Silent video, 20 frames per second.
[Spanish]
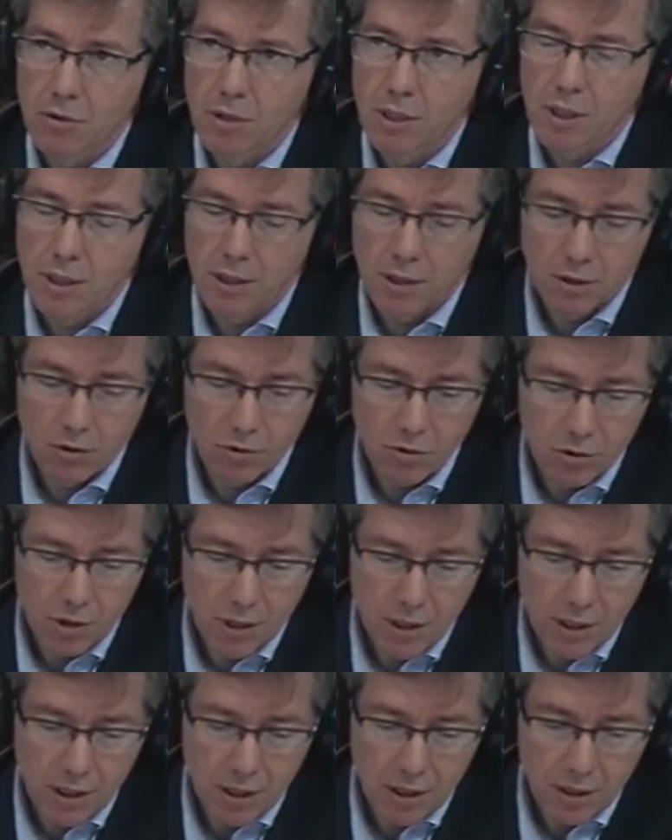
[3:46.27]
El ejército
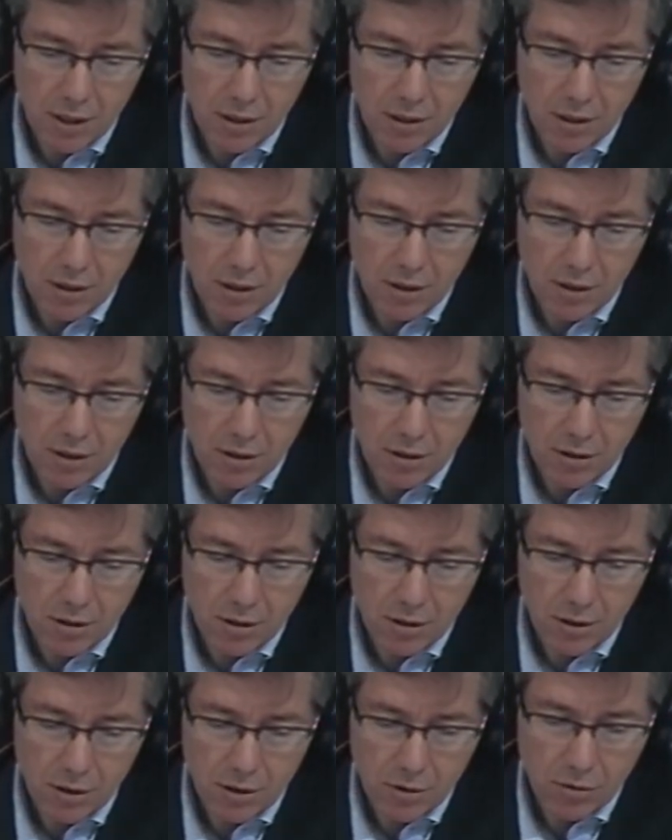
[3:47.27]
tiene que eh,
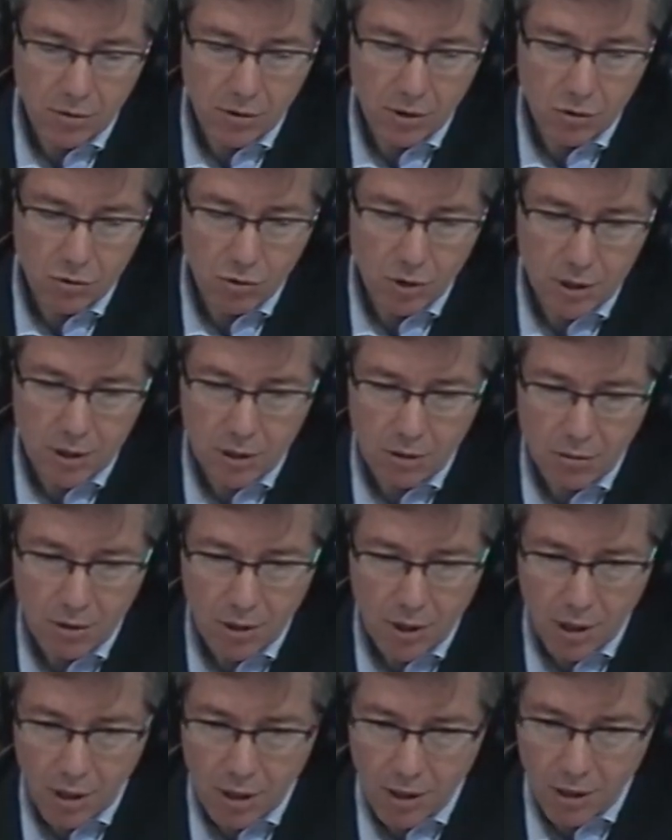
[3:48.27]
reducir su
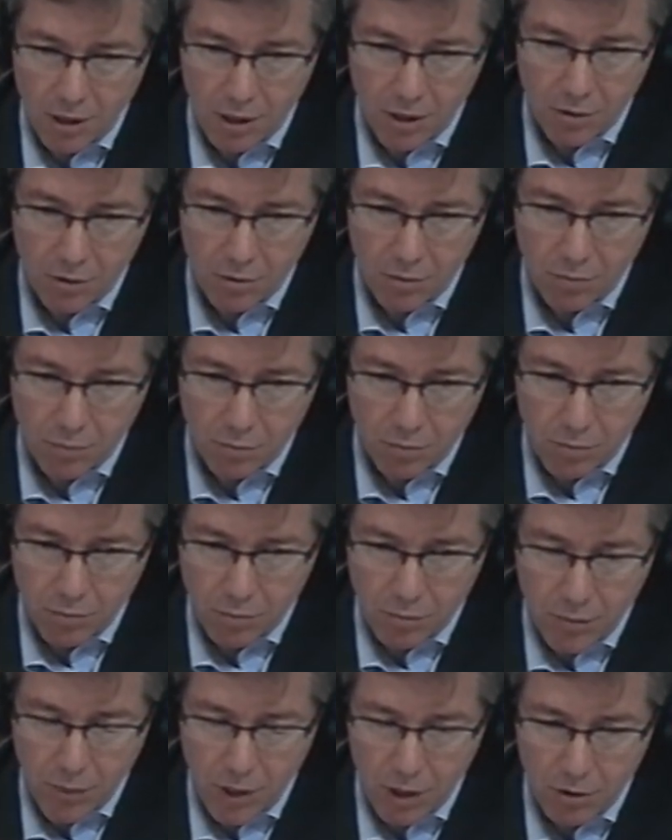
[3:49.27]
actividad a lo,
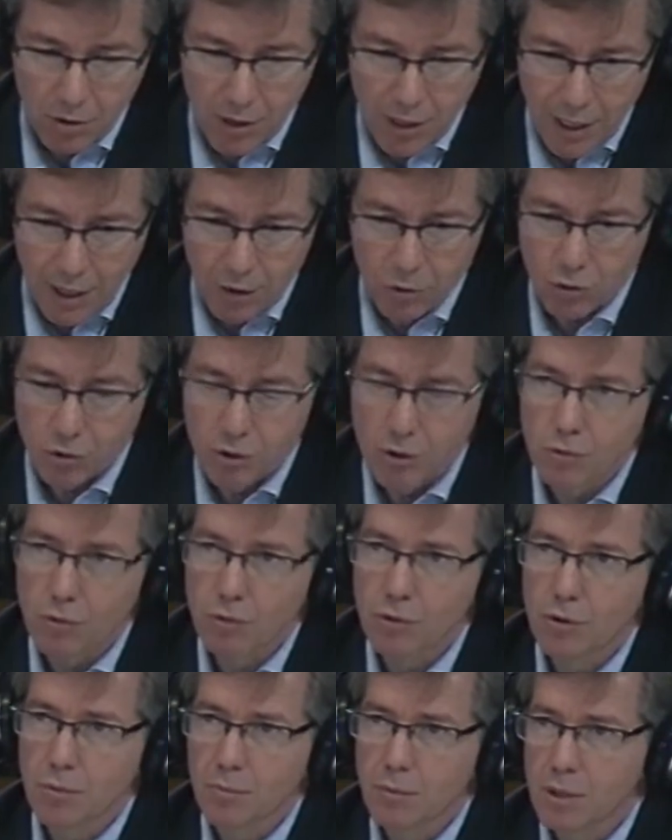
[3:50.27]
a lo que la
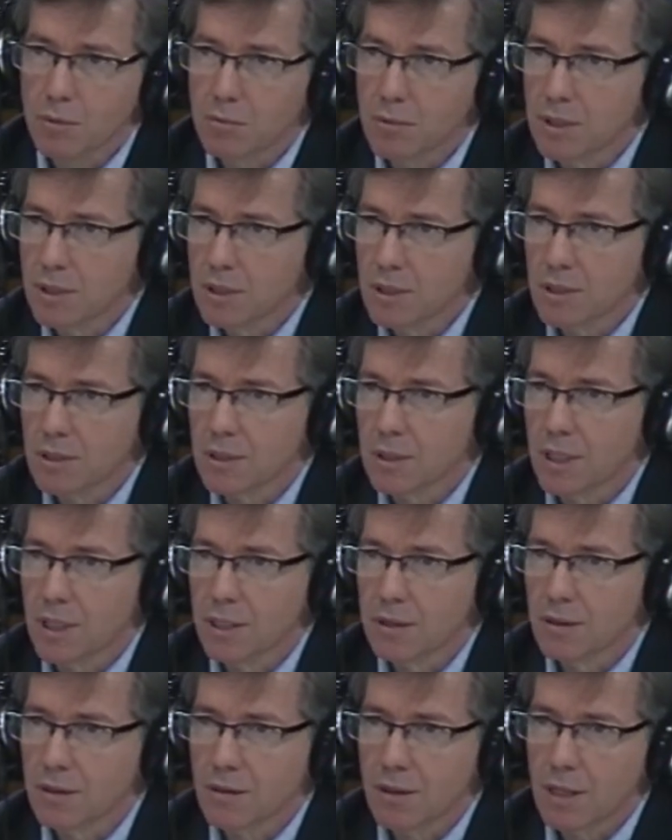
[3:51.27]
Constitución permite, que es
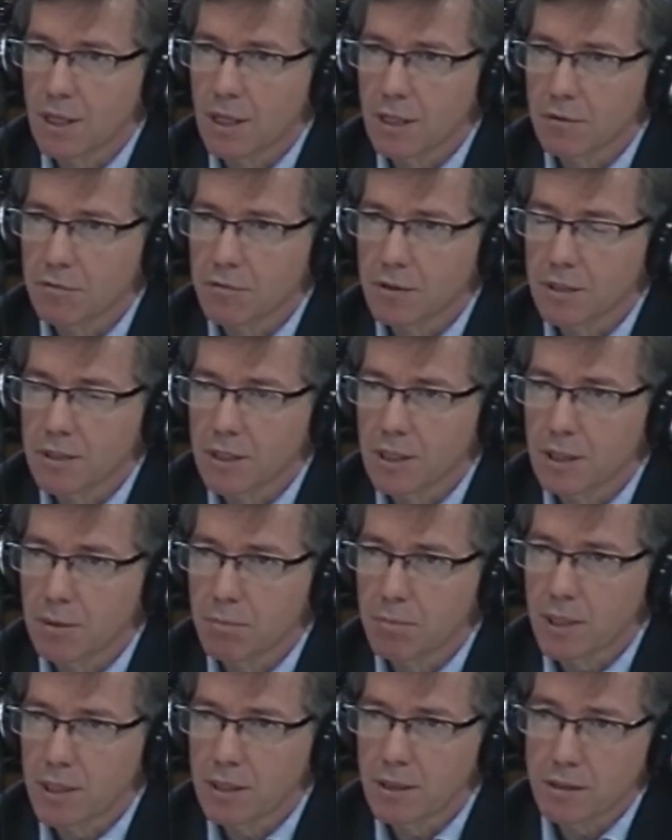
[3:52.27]
garantizar la defensa del
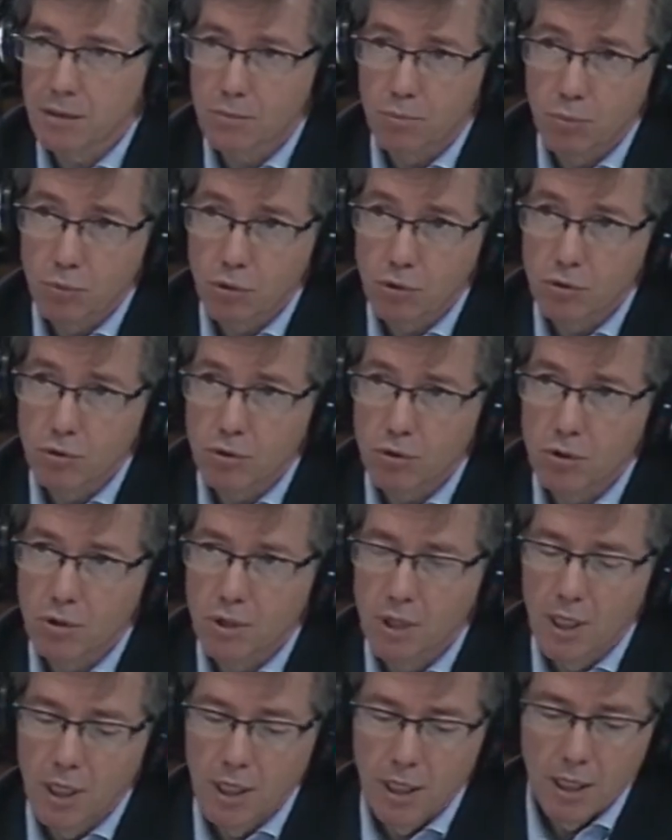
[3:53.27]
país, punto
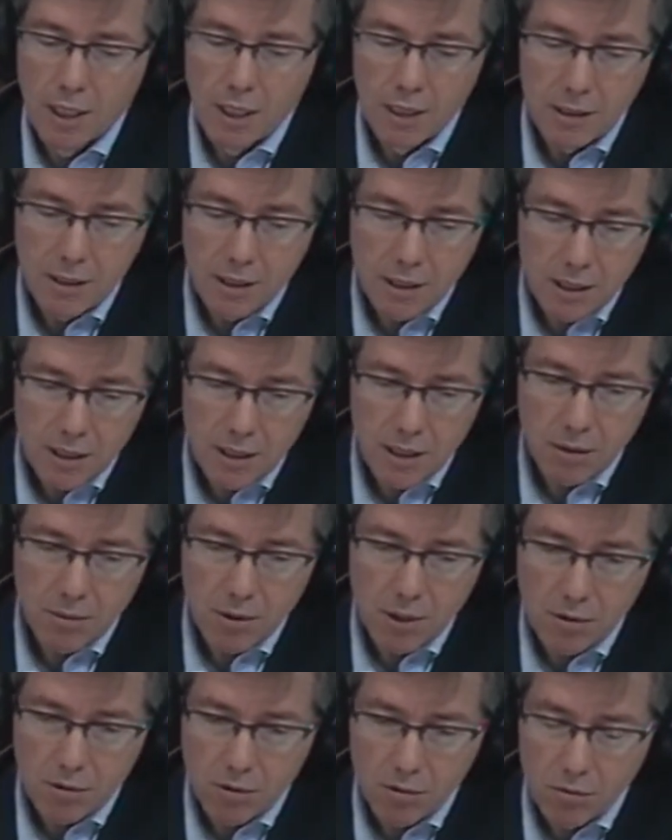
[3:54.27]
tiene que
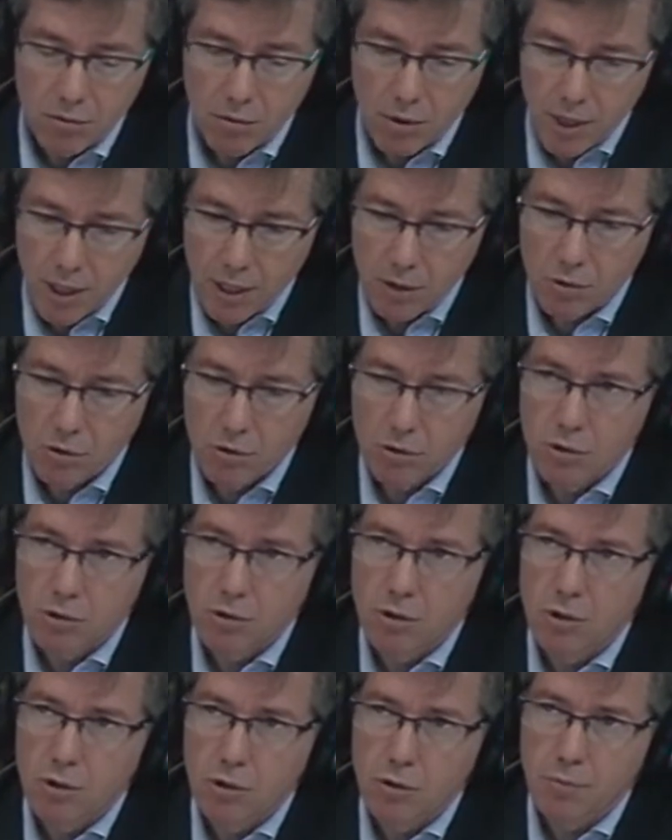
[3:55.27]
haber un claro
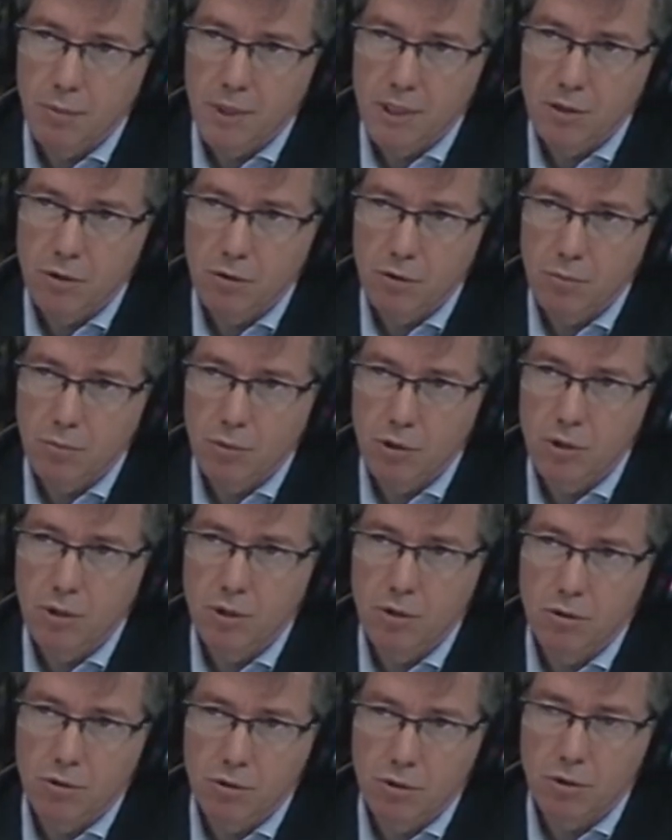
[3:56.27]
control de los partidos
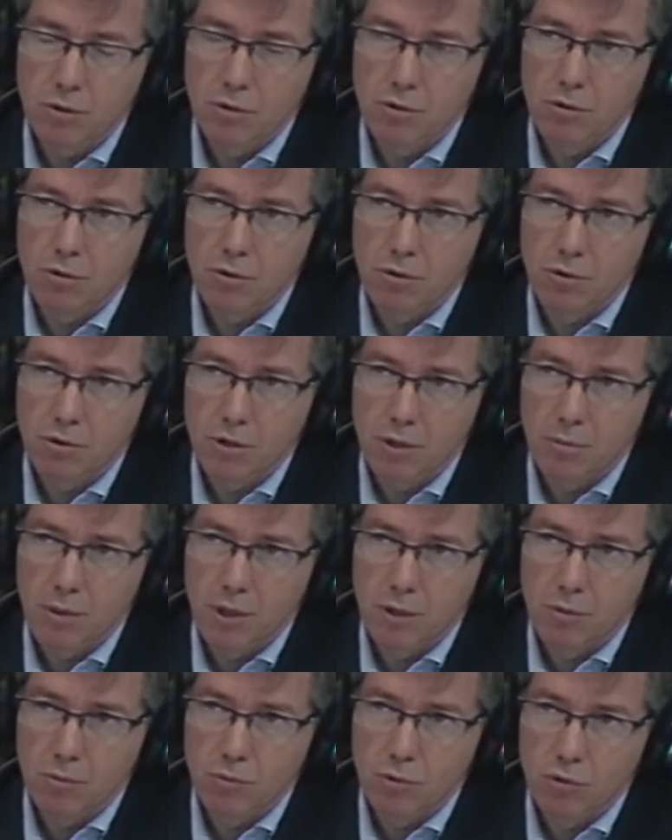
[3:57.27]
políticos, incluidos los
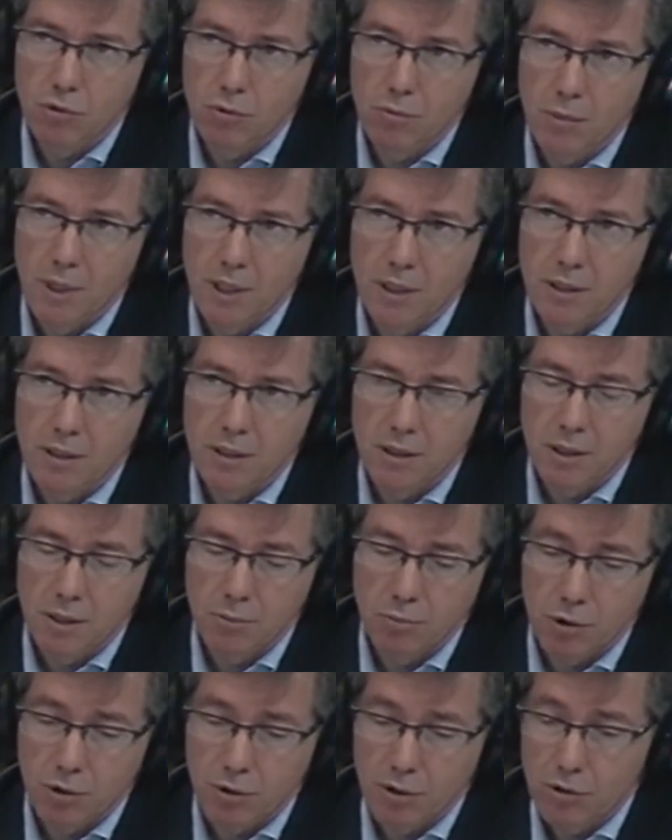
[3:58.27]
hermanos musulmanes, en el
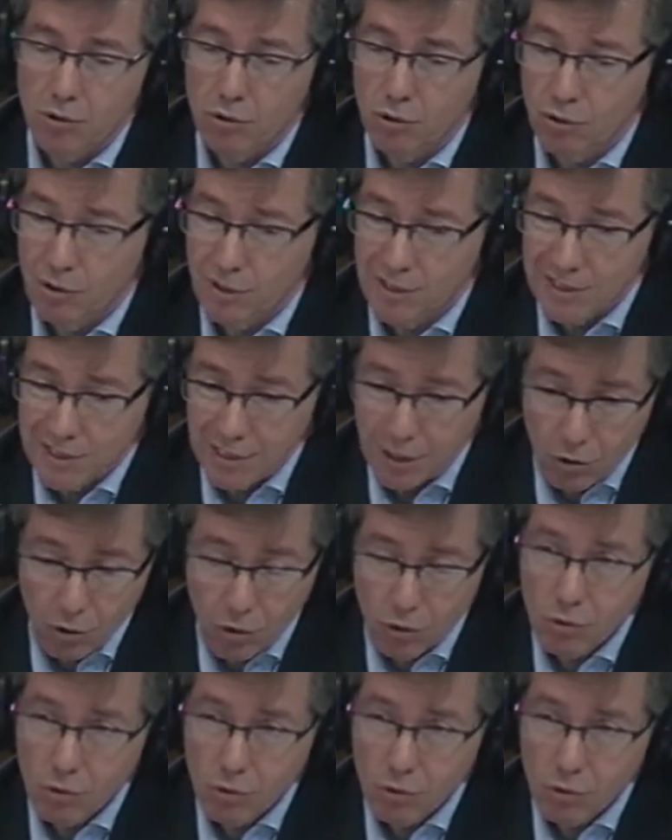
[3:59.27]
proceso. Si no